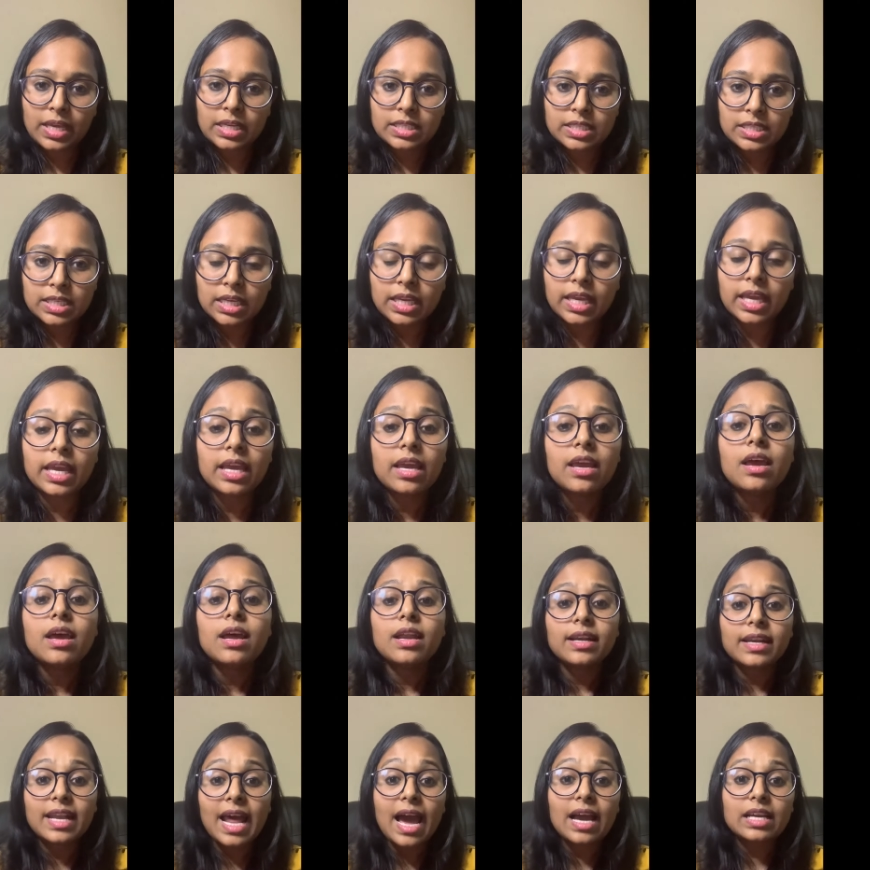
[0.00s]
ठीक है
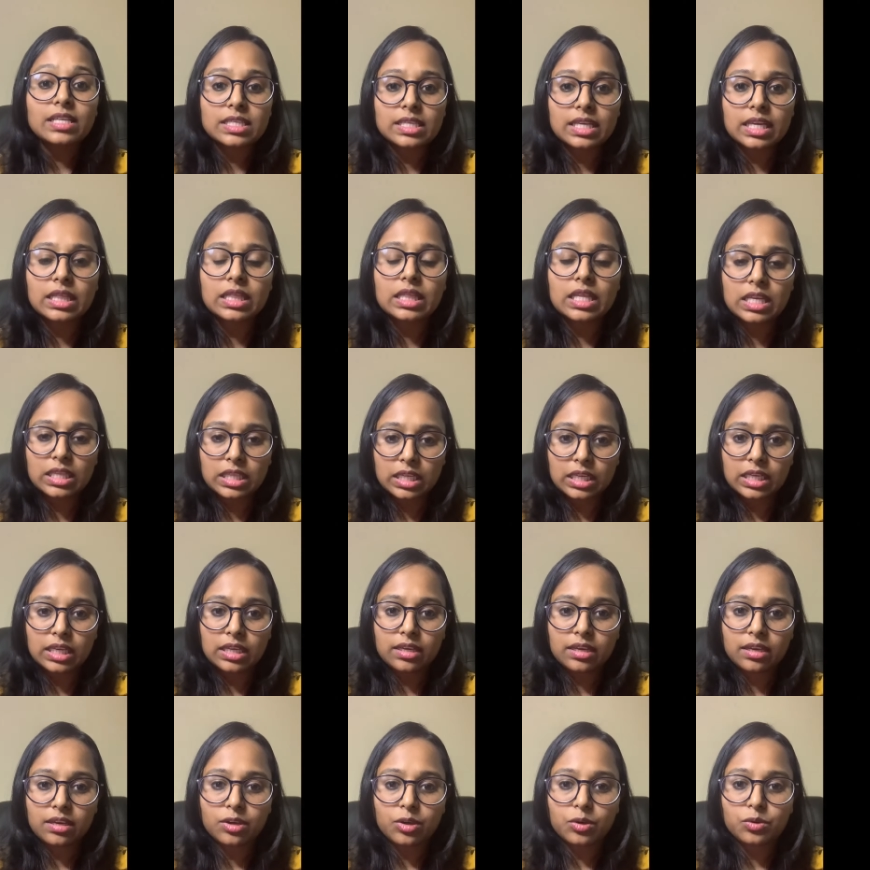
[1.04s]
टैक्स कितने
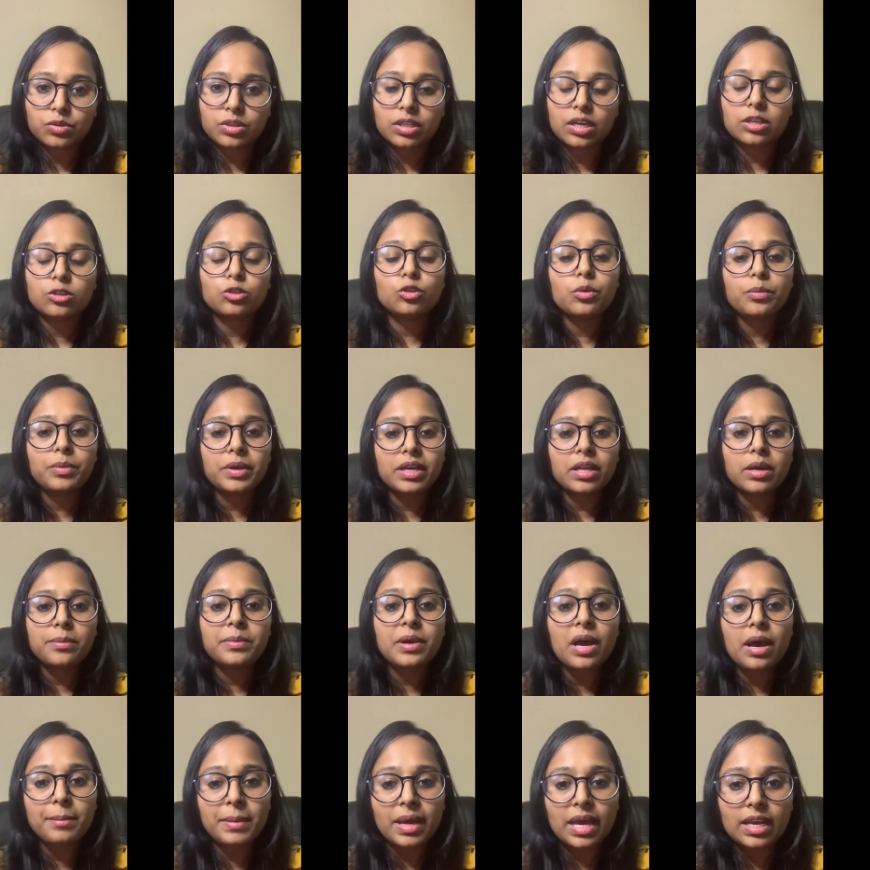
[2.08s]
तरीके के होते हैं तो बेटा
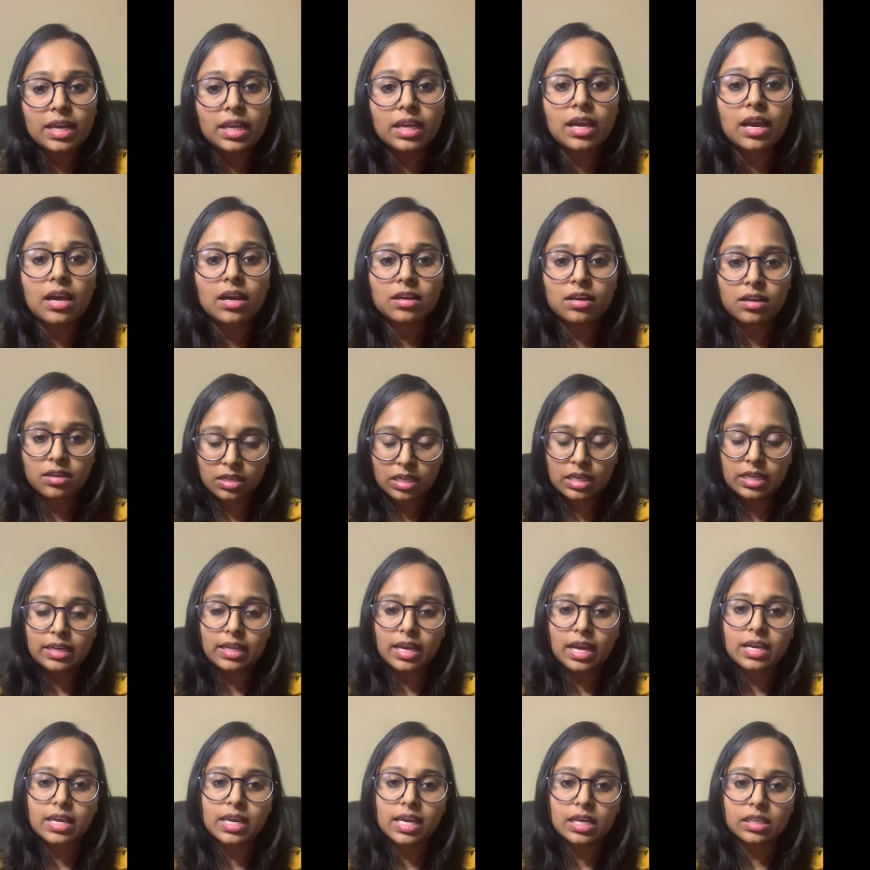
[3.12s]
हमारे यहाँ
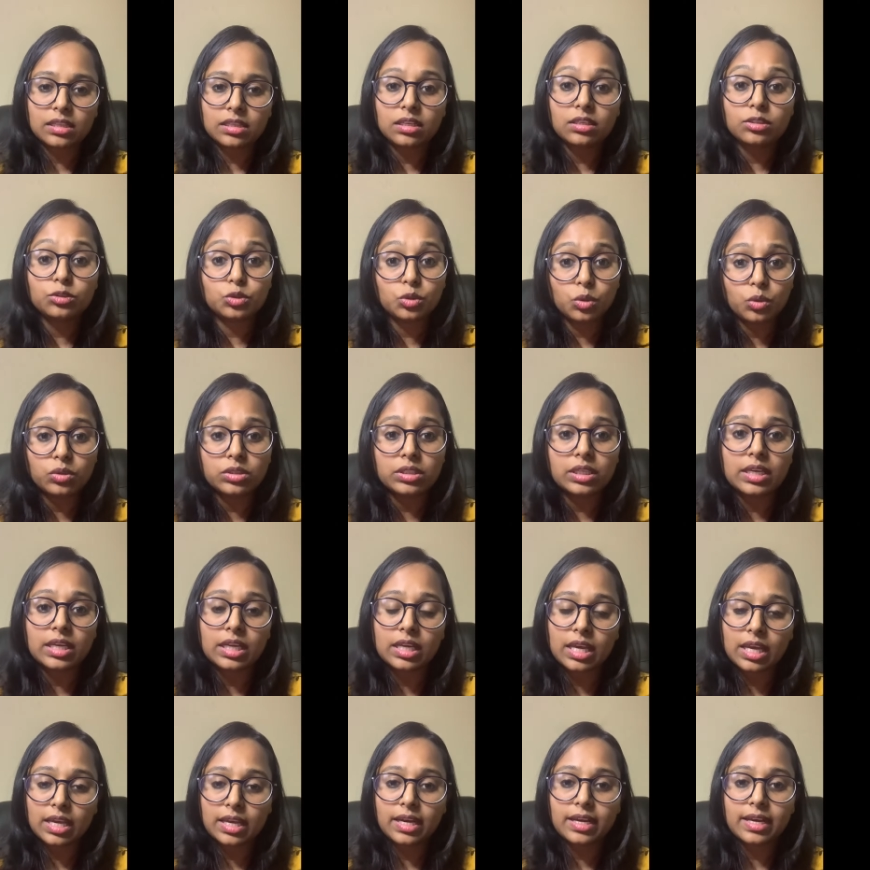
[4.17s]
इंडिया के अंदर दो
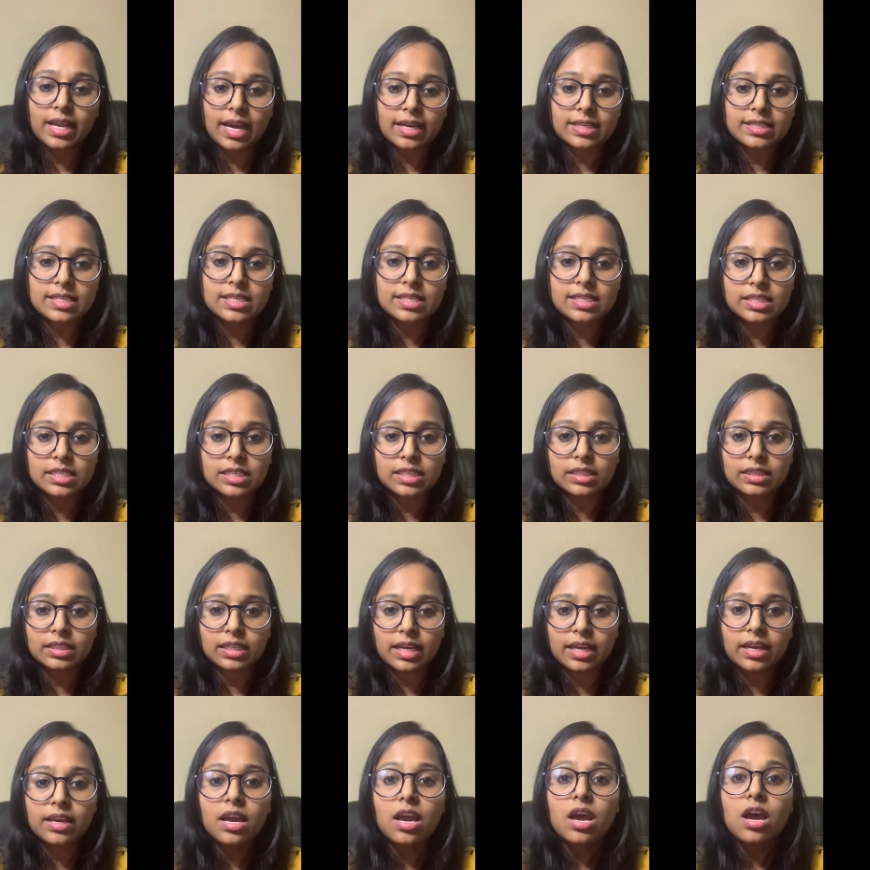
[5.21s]
तरीके के टैक्सेस चलते
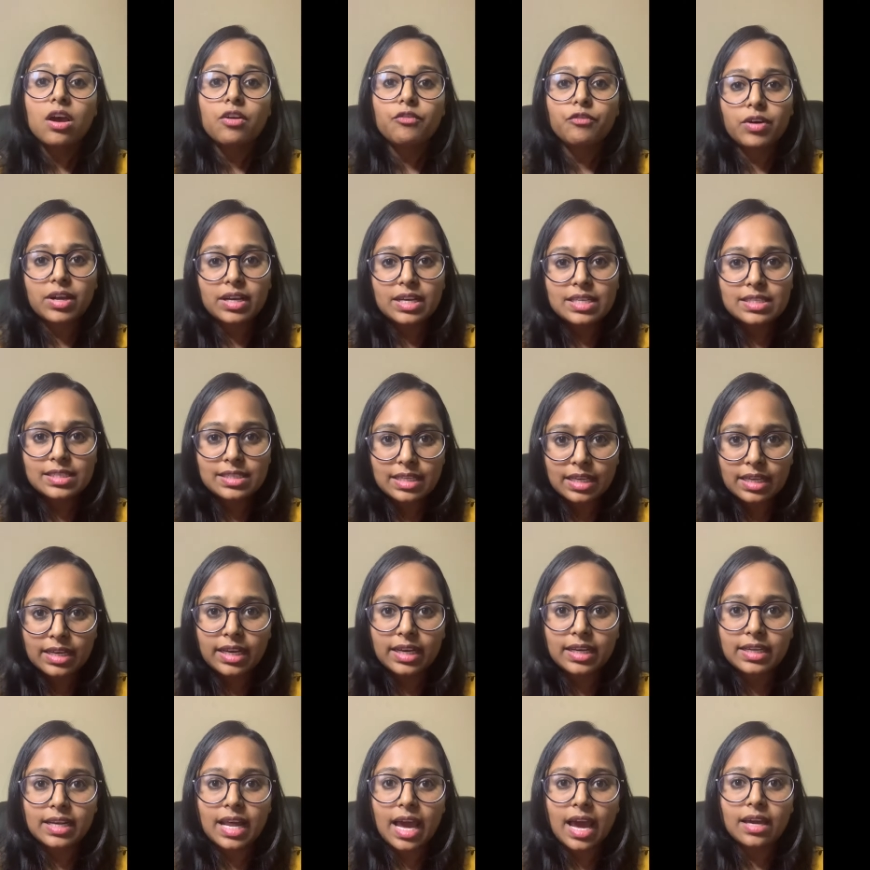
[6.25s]
हैं वन इज
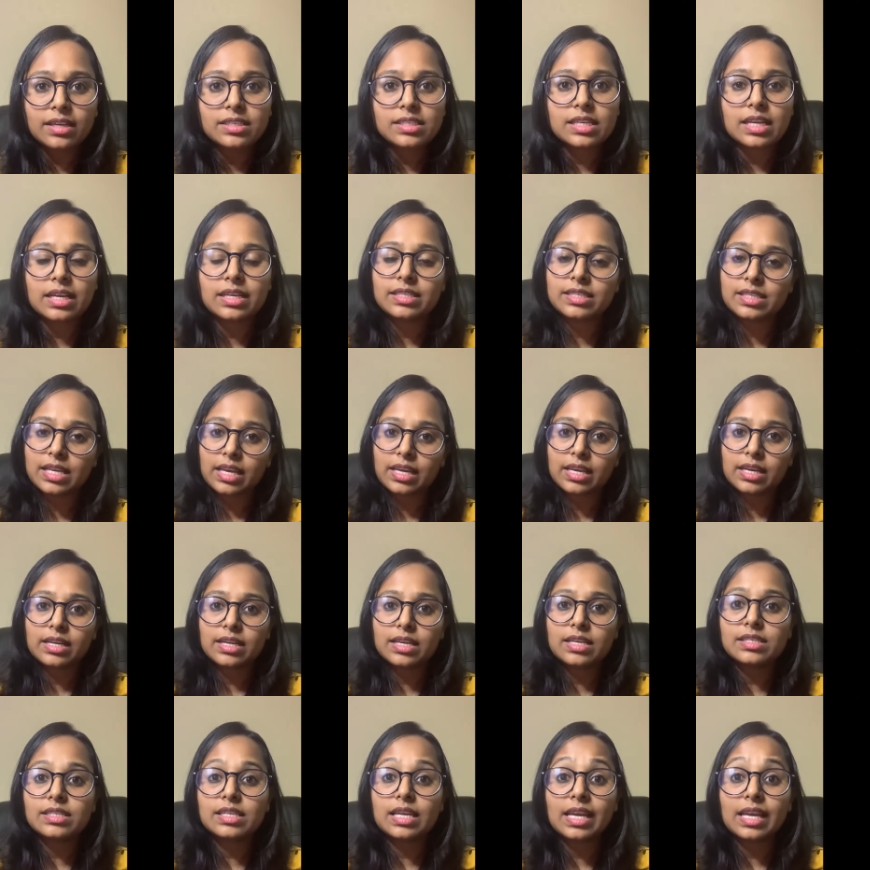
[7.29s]
डायरेक्ट टैक्स एंड सेकेंड इज